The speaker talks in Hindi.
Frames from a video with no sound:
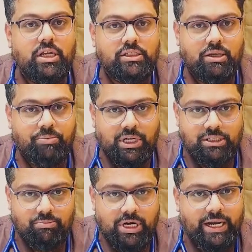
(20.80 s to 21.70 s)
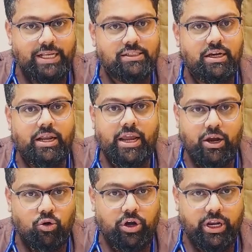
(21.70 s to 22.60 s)
जब का जब ब्लड टेस्ट करे
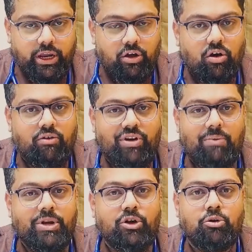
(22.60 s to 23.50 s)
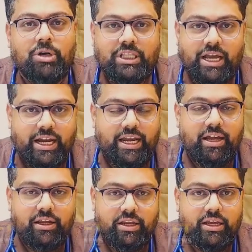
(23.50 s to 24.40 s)
एको करे और फैमिली को बताया
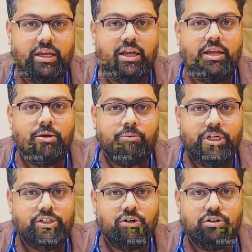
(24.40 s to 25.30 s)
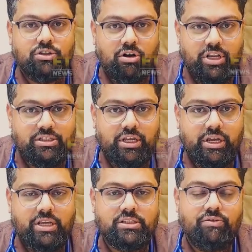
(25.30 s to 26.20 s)
गया कि पेशेंट को जॉन्डिस नहीं
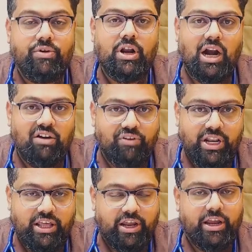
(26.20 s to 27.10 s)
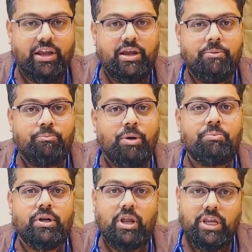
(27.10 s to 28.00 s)
है सीवियर हार्ट फेलियर है
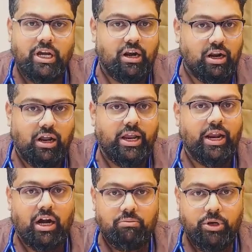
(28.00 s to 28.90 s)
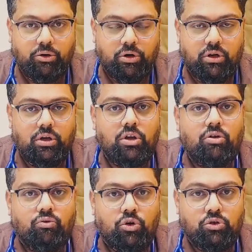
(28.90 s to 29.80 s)
पंप नहीं कर रहा है हार्ट बिल्कुल
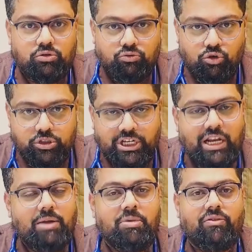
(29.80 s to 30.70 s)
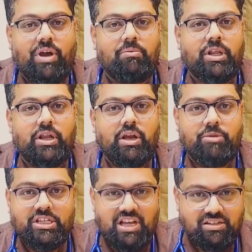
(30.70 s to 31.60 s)
वो वो जानने पर फैमिली ने
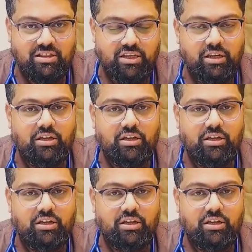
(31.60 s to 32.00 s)
हमें इजाज़त दी